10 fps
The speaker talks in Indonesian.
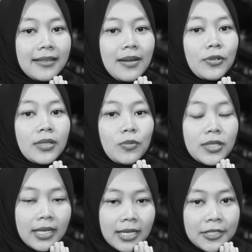tamu-tamu
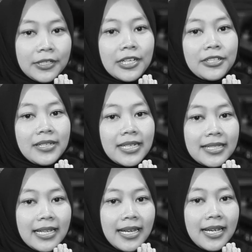saya, saudara-saudara
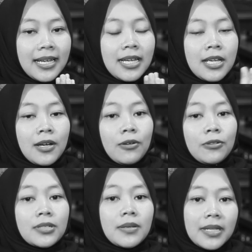saya, untuk
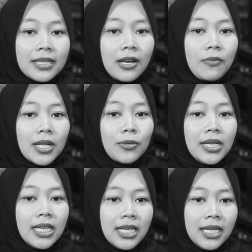sementara waktu
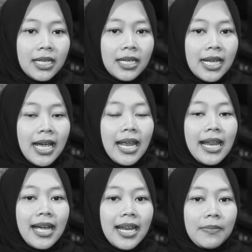ini
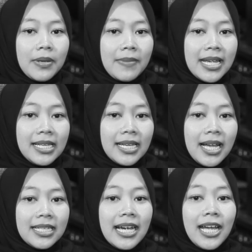alangkah lebih
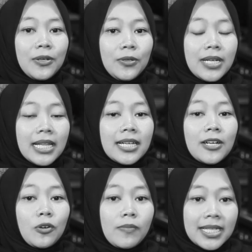baiknya jangan dulu datang ke
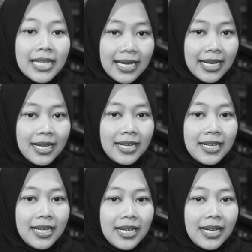rumah saya.
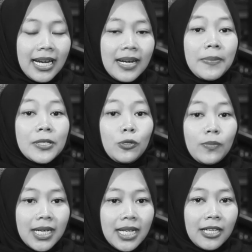Mm-hmm. Karena percuma
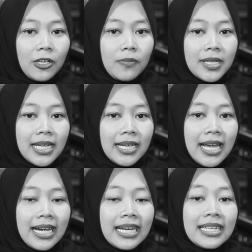datang ke rumah saya
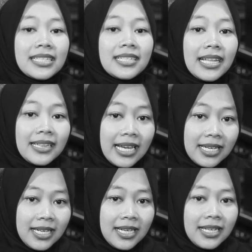akan dicegat
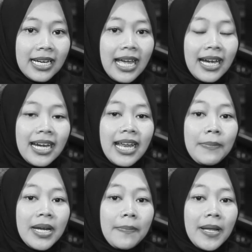lagi dan yeah. akan
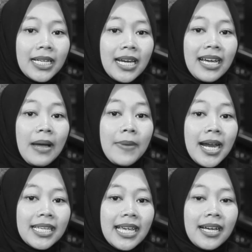mendapatkan
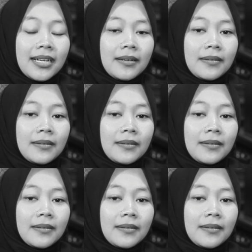kabar yang